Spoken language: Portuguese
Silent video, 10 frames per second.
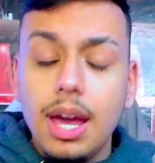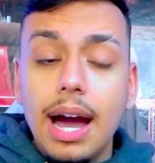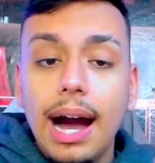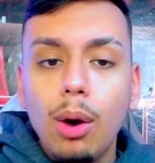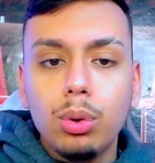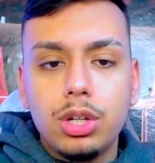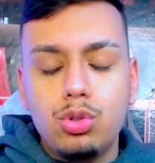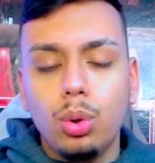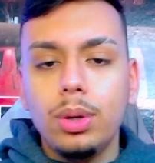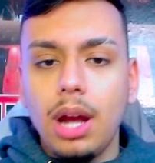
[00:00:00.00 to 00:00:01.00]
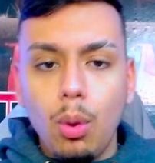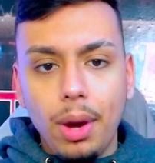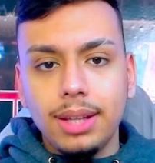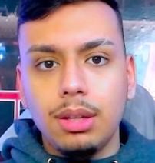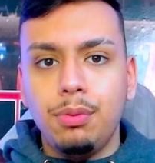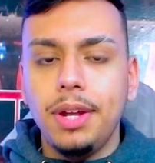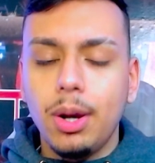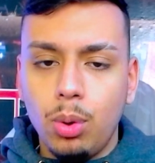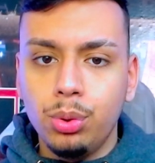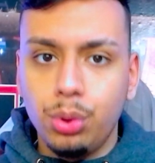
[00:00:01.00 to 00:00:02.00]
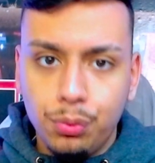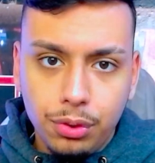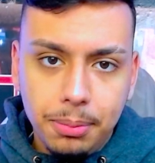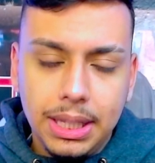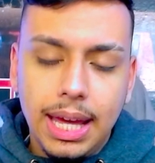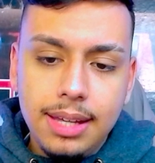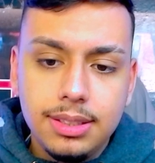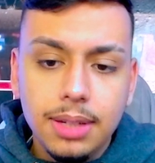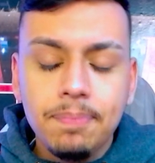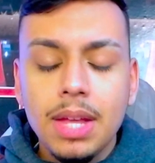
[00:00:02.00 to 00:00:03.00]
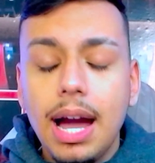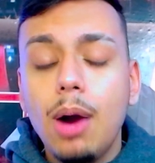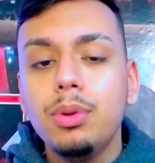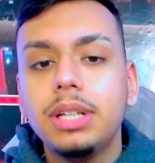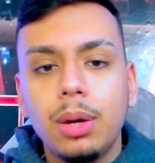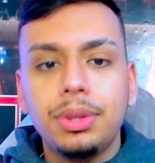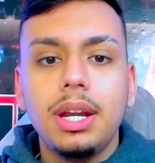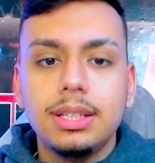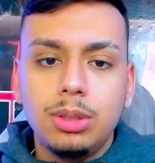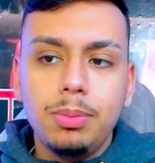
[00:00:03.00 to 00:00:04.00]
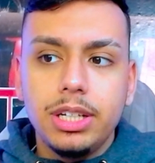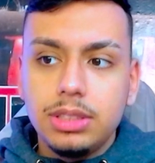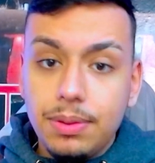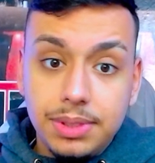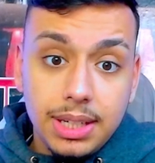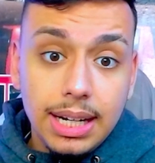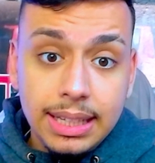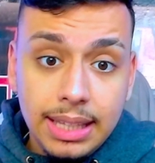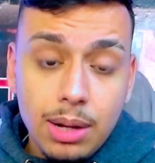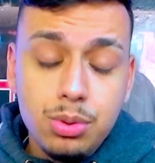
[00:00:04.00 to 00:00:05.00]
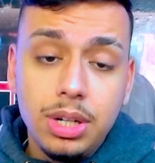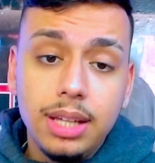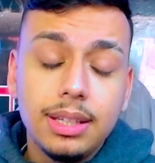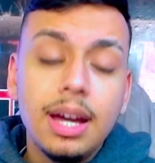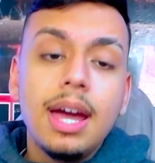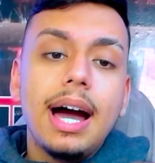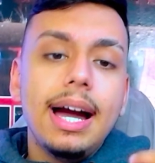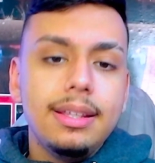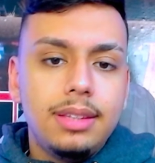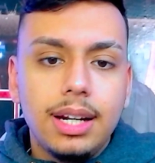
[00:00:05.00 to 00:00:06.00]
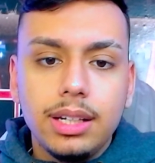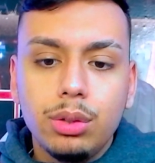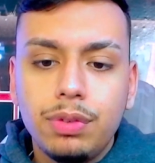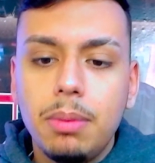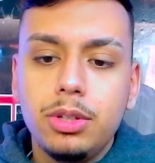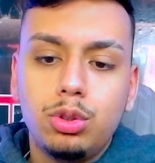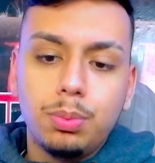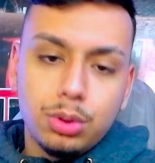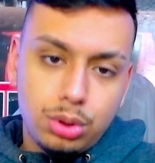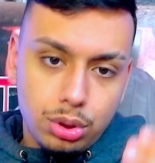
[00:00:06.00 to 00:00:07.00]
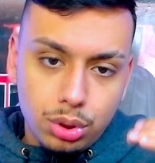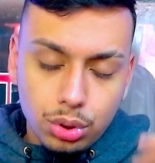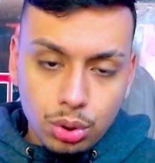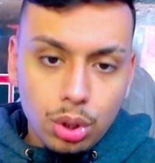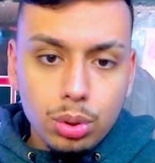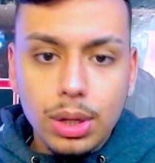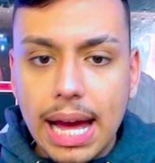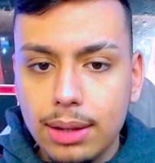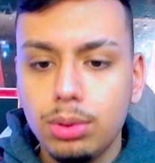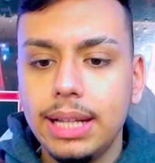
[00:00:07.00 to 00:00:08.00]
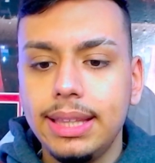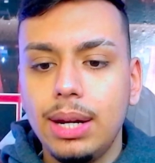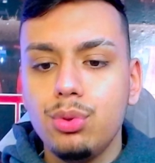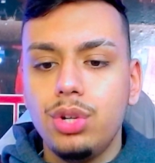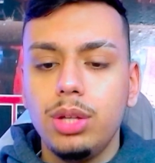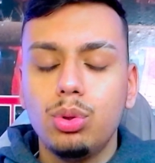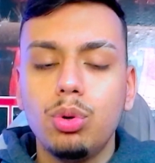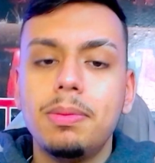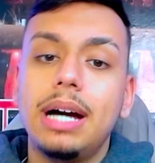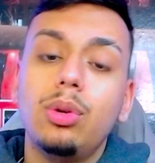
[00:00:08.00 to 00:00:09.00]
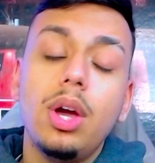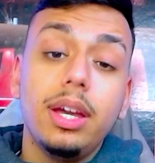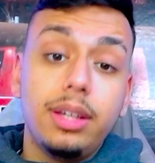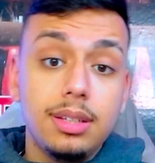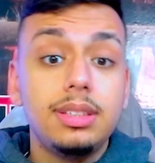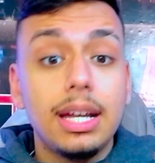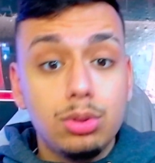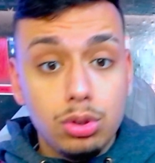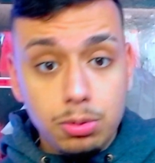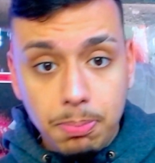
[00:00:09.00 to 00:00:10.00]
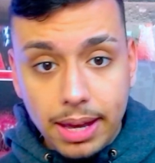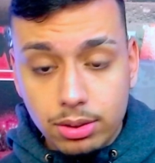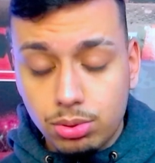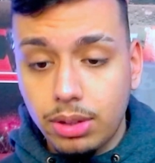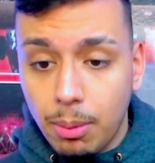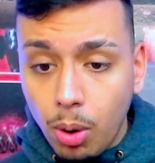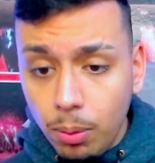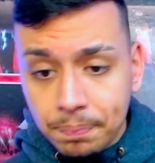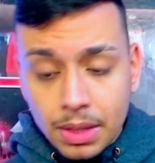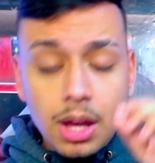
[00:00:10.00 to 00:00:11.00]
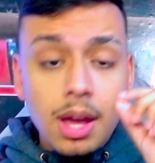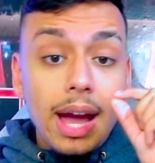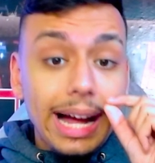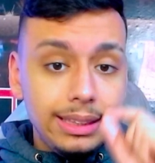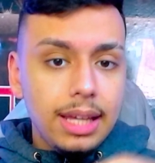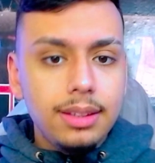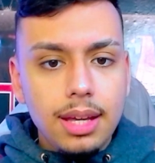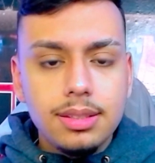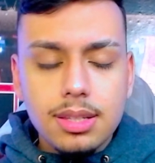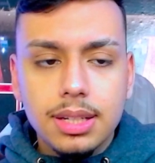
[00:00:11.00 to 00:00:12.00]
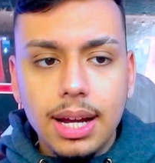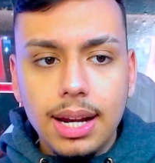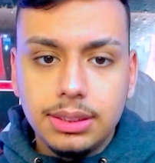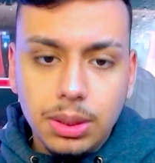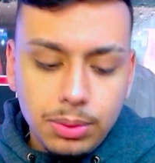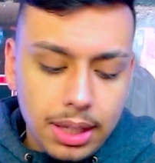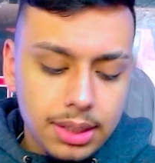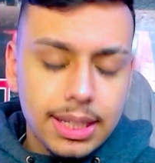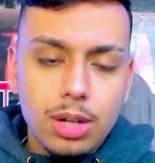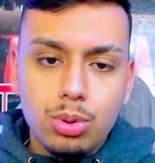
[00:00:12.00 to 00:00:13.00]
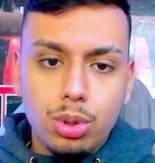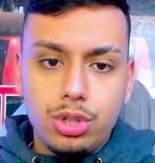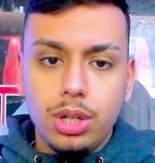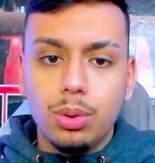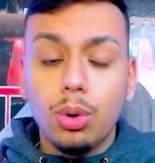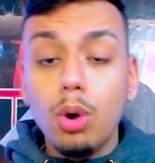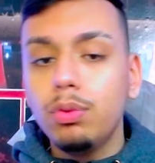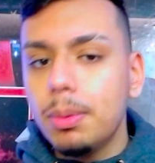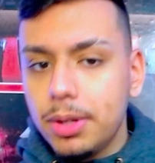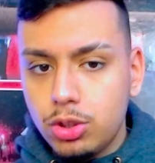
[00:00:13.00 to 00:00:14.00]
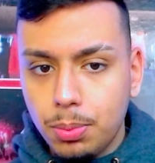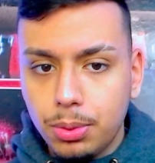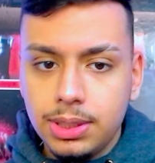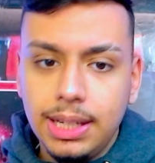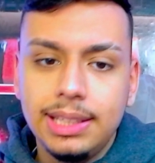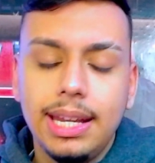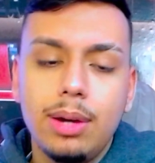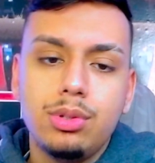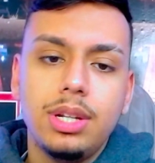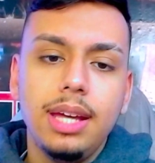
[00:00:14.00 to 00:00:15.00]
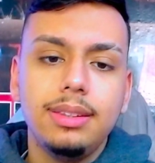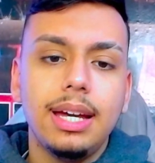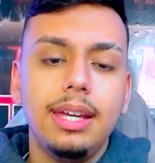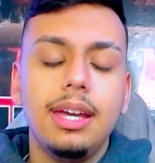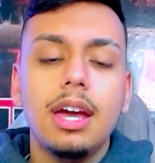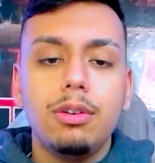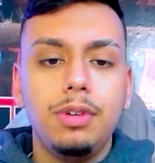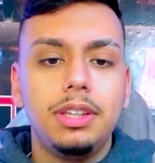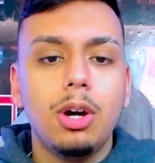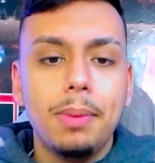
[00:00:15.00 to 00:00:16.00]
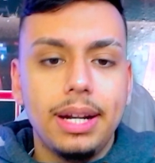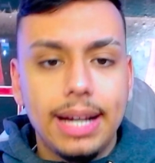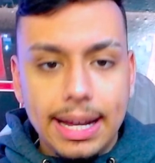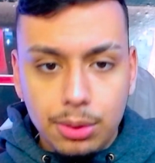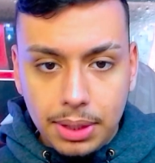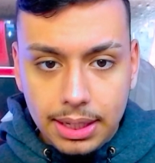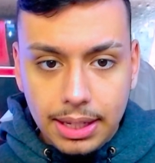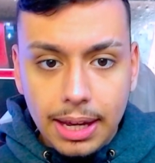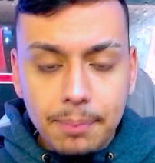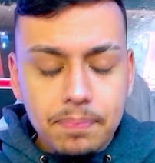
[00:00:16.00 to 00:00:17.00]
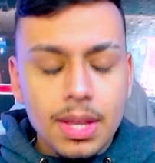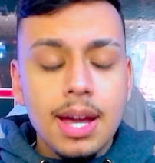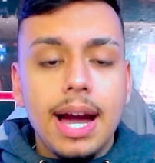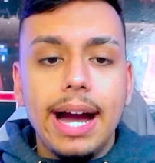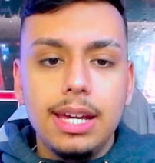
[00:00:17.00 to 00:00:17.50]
ao que jogou na quarta-feira contra o Fluminense. A única alteração mesmo deve ser na lateral direita, a entrada do Fabrício Bustos no lugar do lateral direito Gumalo, que está suspenso, tá bom? A tendência de escalação tem Sérgio Rocher no gol, Fabrício Bussa lateral direita, aí Vitel Mercado René, aí